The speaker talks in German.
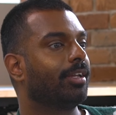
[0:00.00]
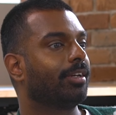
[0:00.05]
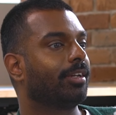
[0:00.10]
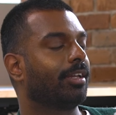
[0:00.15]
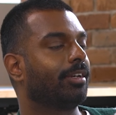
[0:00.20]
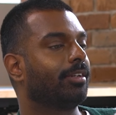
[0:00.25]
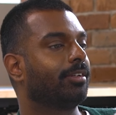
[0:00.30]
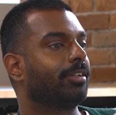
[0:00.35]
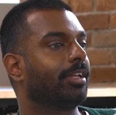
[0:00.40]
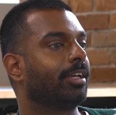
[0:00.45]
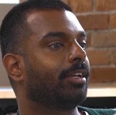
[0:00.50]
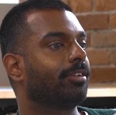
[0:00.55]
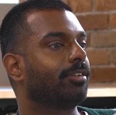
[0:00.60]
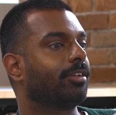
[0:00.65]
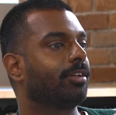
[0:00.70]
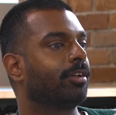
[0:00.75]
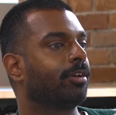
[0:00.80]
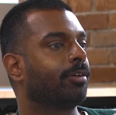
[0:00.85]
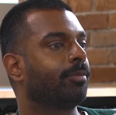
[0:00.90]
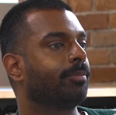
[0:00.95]
dann denke ich
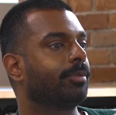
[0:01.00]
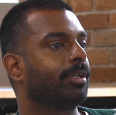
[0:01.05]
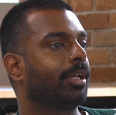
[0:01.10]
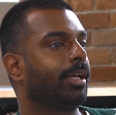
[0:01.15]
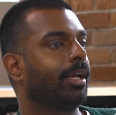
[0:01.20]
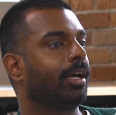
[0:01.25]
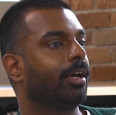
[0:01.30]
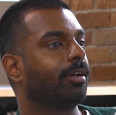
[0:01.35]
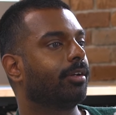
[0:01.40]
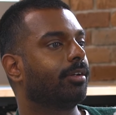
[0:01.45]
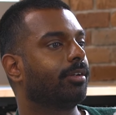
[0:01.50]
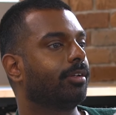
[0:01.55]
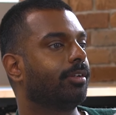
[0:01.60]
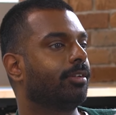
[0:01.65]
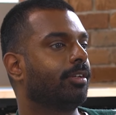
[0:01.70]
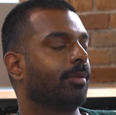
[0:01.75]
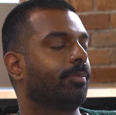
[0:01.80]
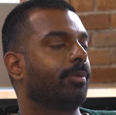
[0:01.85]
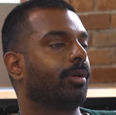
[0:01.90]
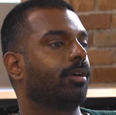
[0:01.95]
eher darum, naja,
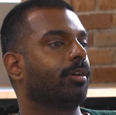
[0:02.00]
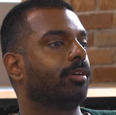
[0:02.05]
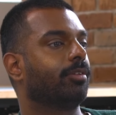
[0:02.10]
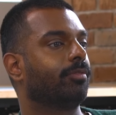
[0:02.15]
ich habe ja